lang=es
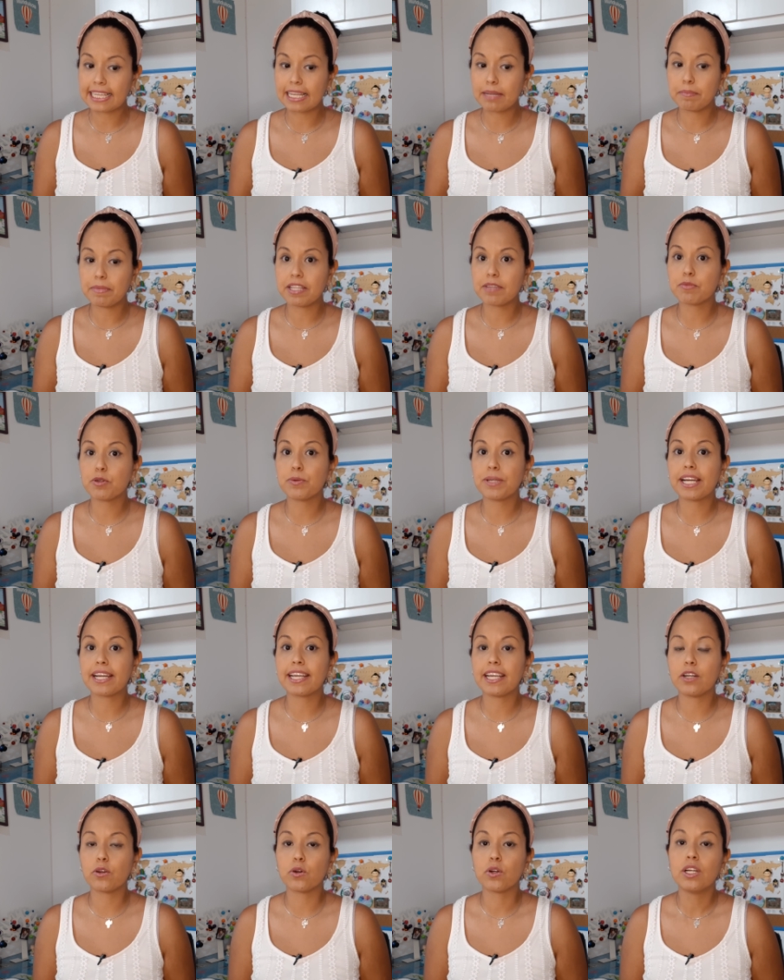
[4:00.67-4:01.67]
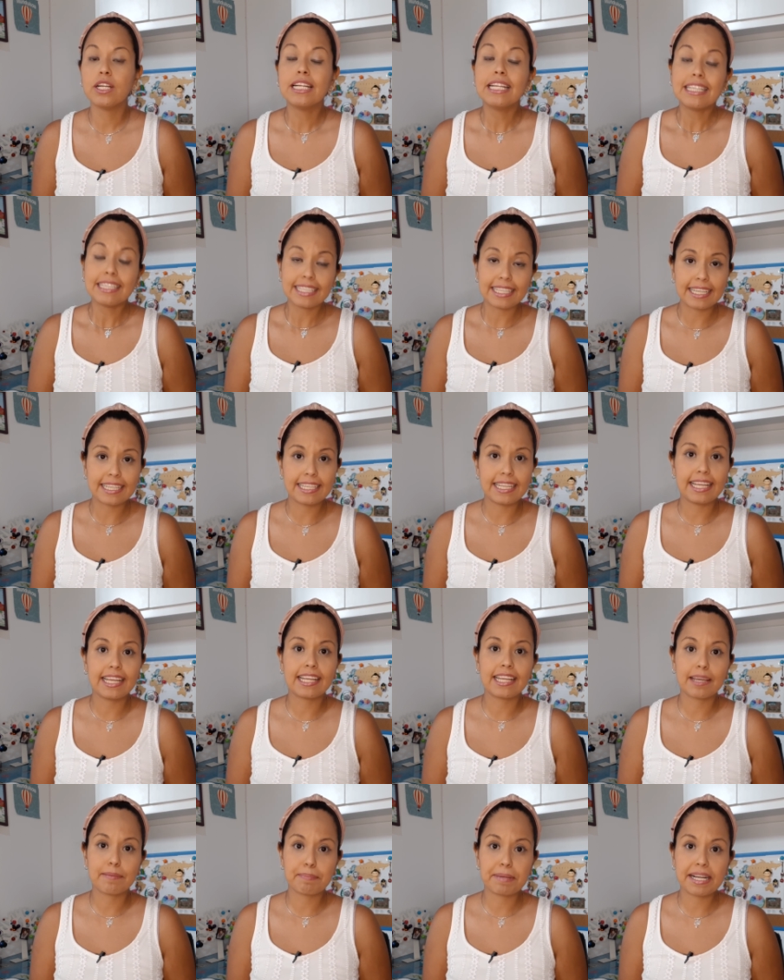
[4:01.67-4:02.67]
que el mismo viajero
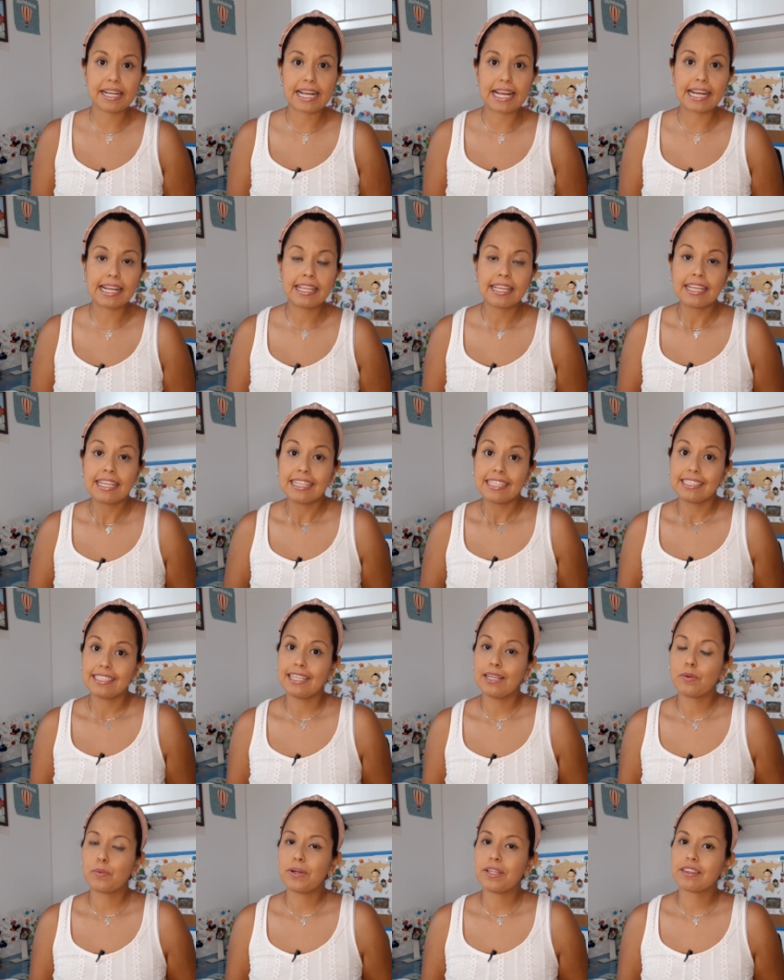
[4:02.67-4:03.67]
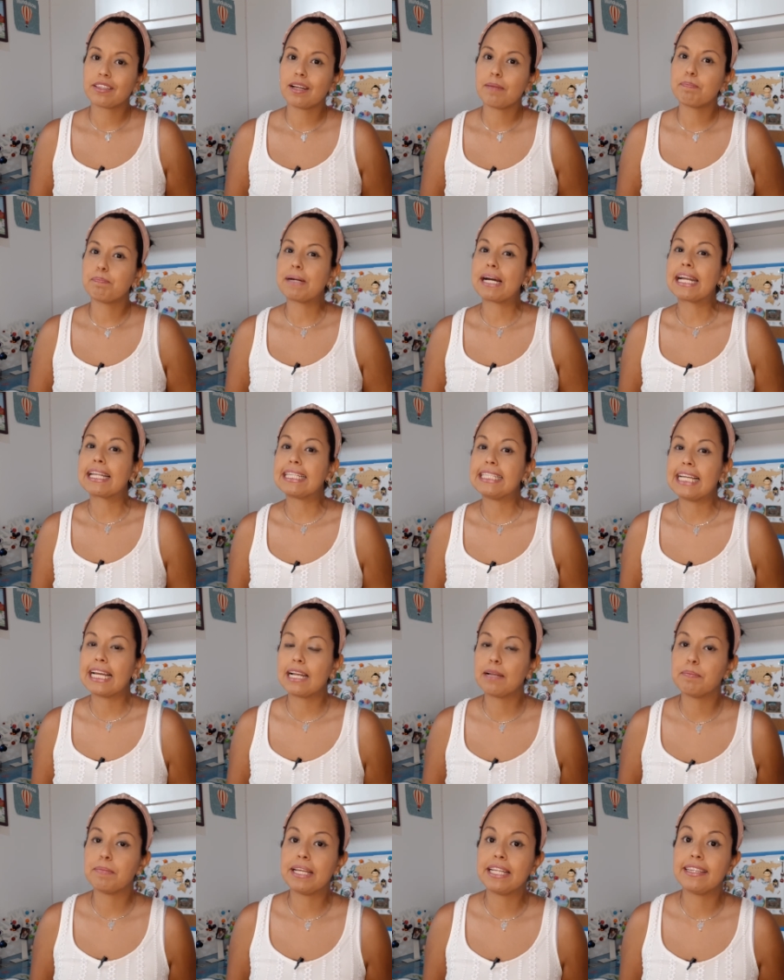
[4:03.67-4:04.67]
tiene que pagar, se encuentra
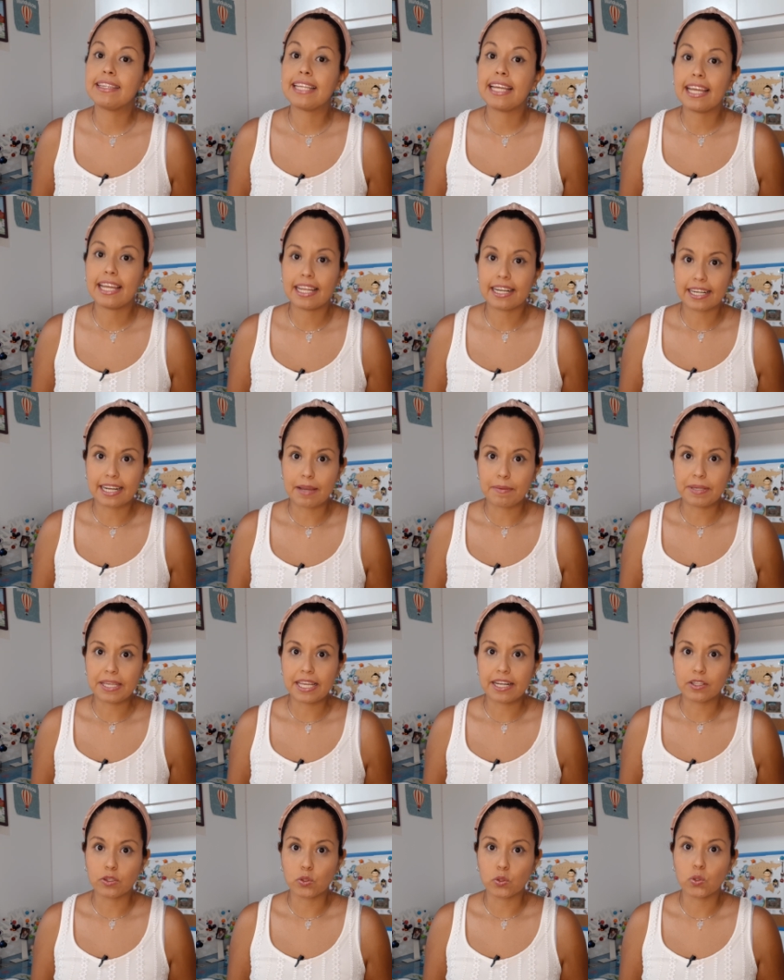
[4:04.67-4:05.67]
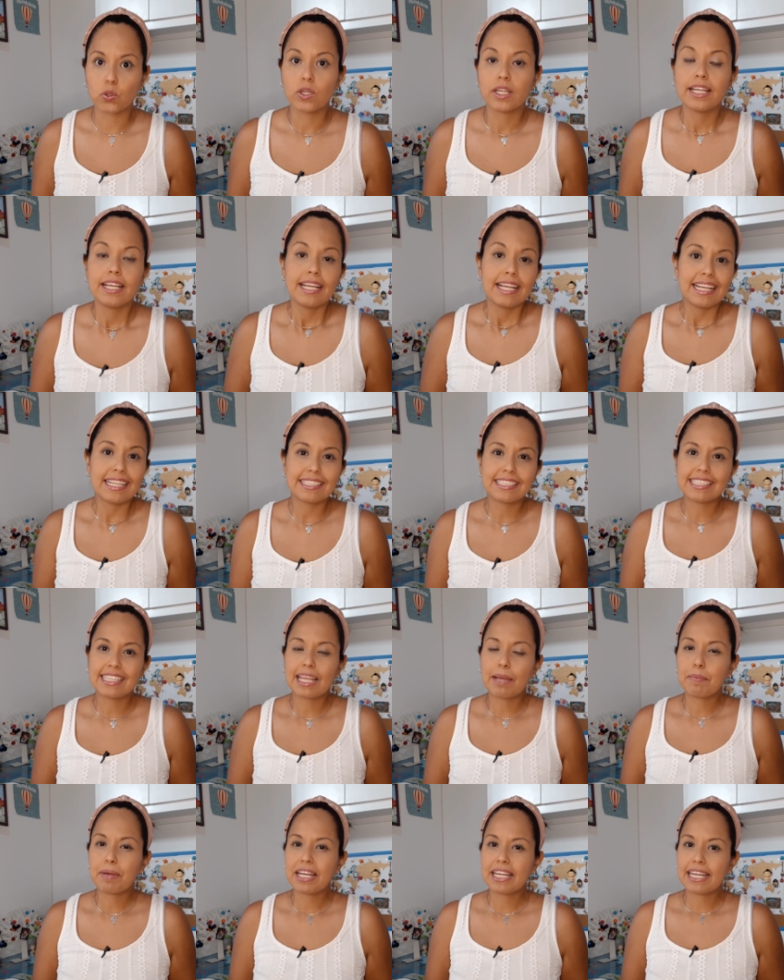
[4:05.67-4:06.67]
parcialmente reabierto. Es de
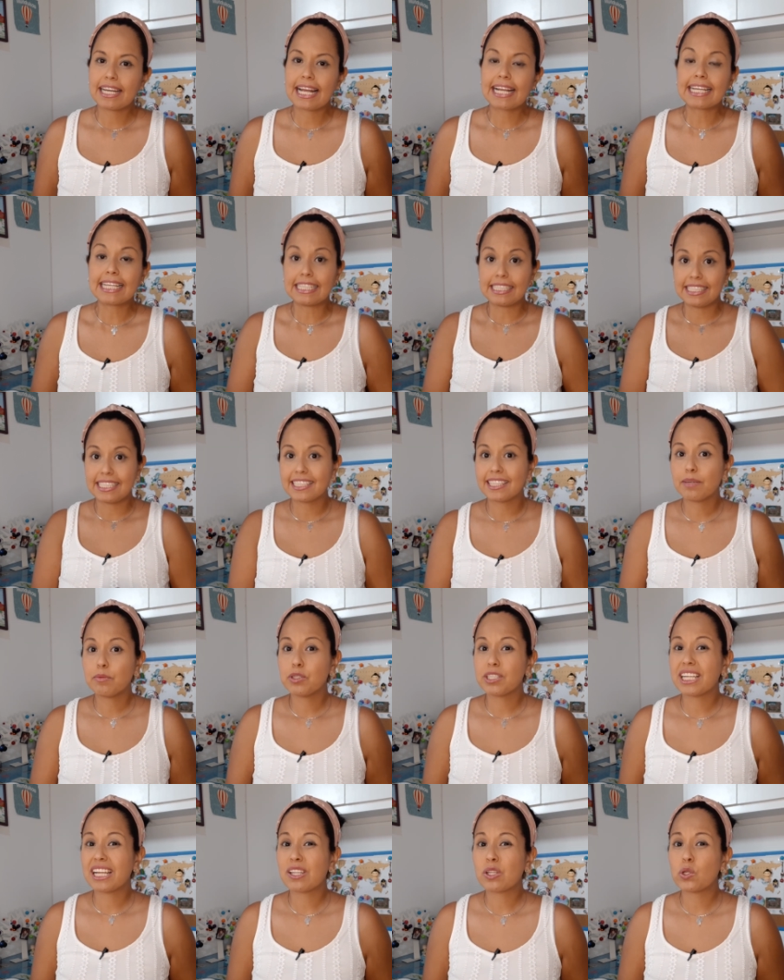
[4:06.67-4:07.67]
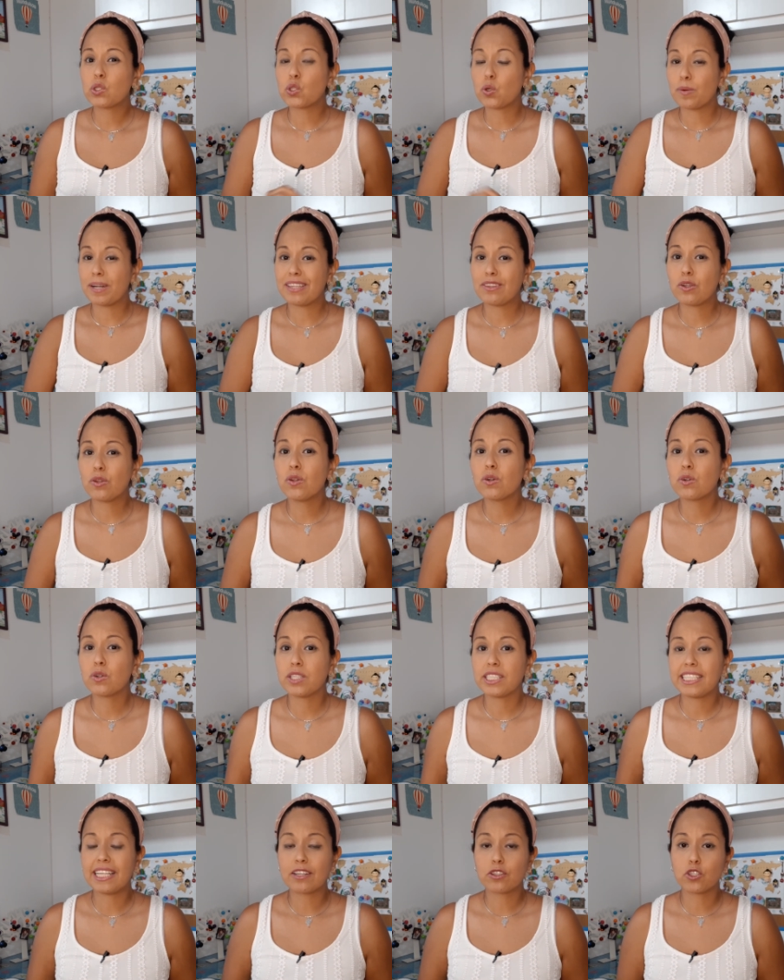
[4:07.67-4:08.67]
esta manera que sí está buscando, sobre todo
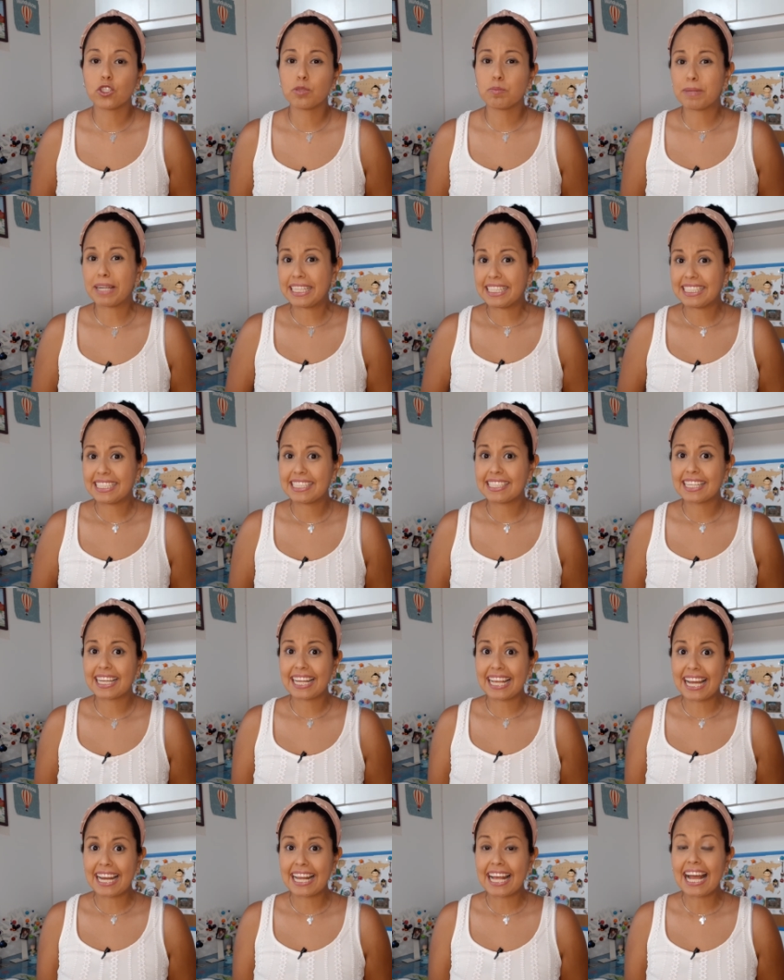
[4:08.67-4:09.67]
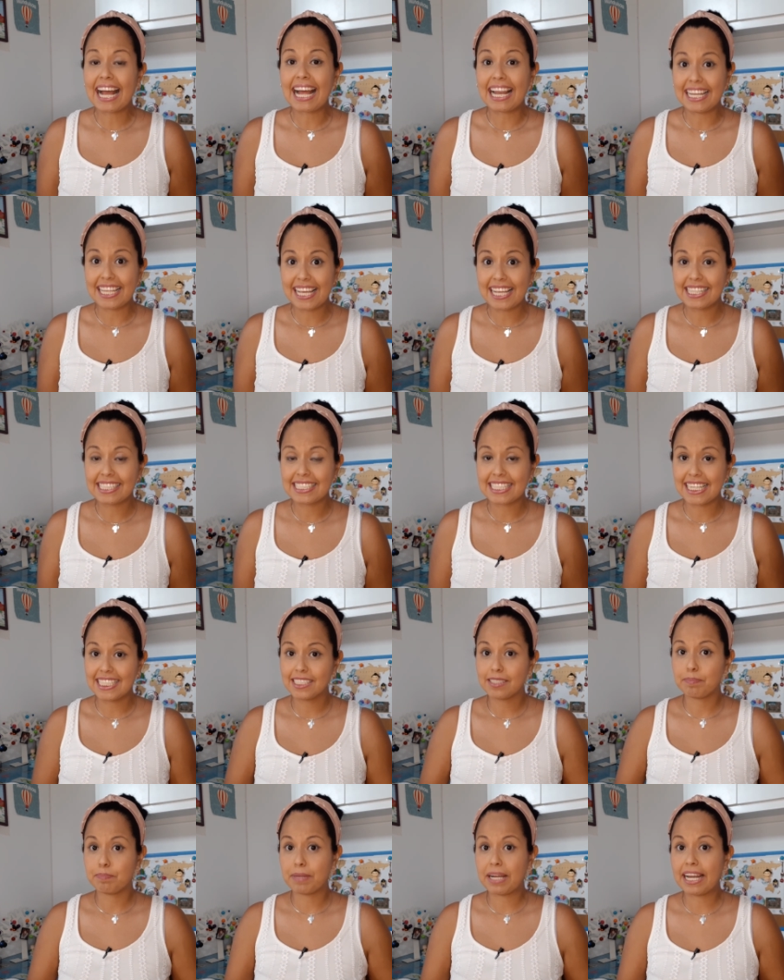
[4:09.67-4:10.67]
con ciertos países, crear
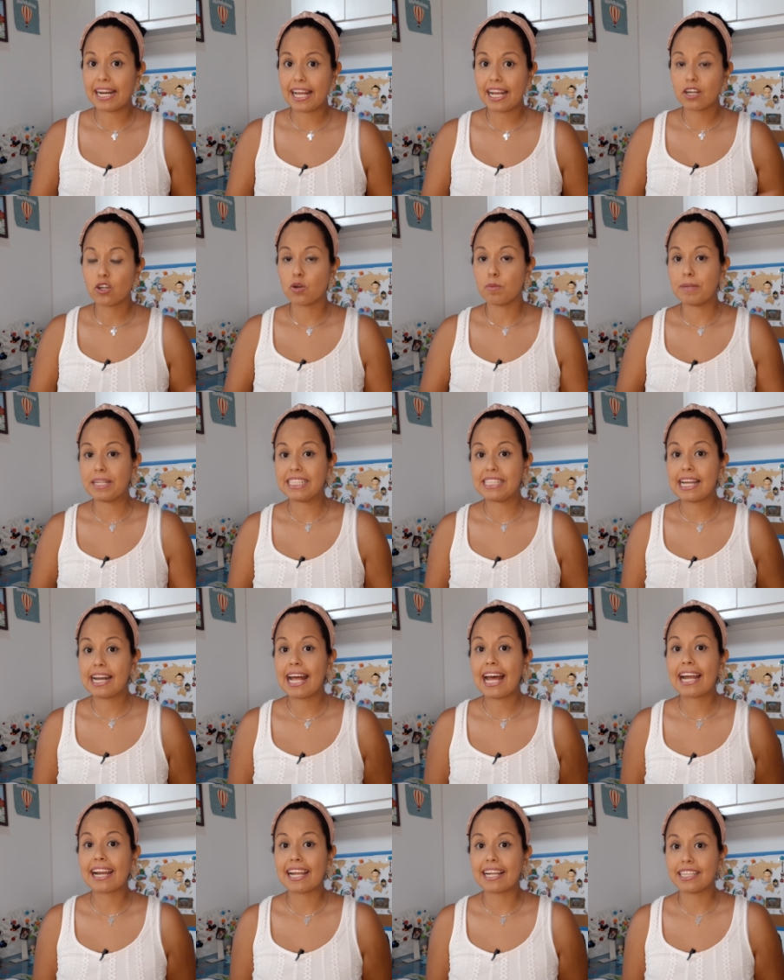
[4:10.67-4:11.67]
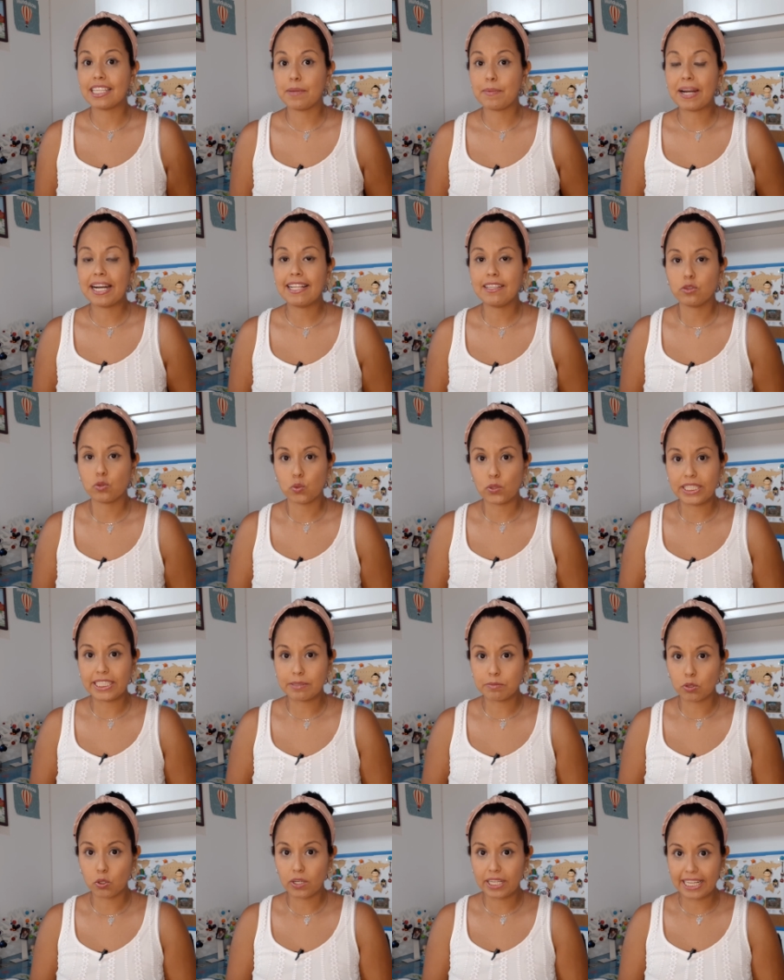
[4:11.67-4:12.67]
alianzas para comenzar a reactivar el
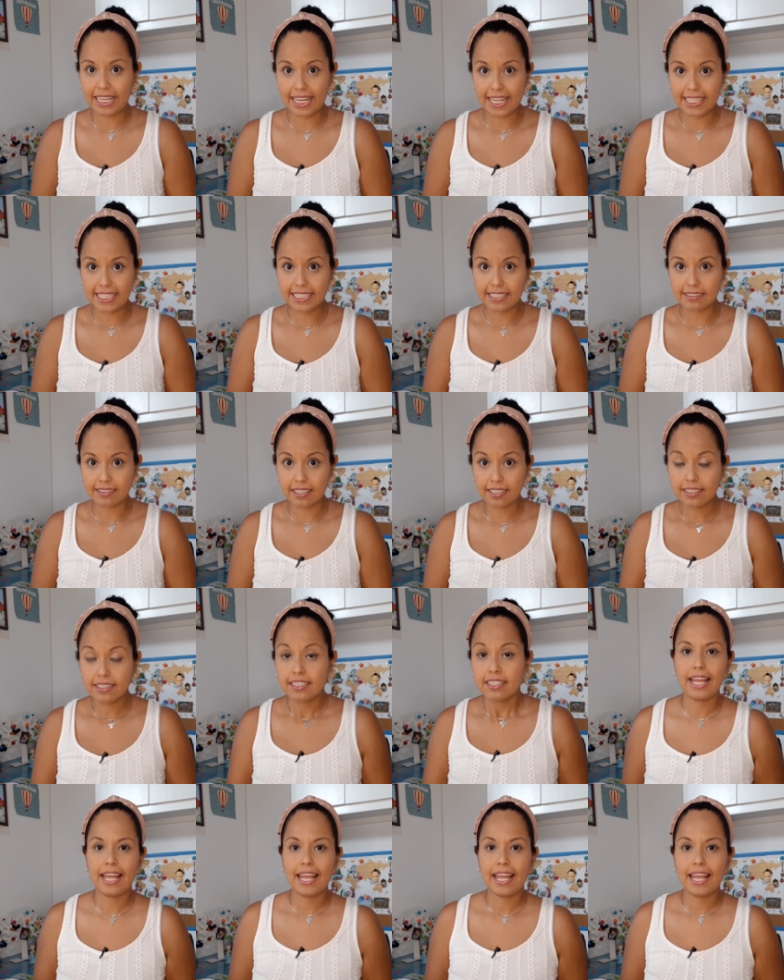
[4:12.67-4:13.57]
turismo en la isla.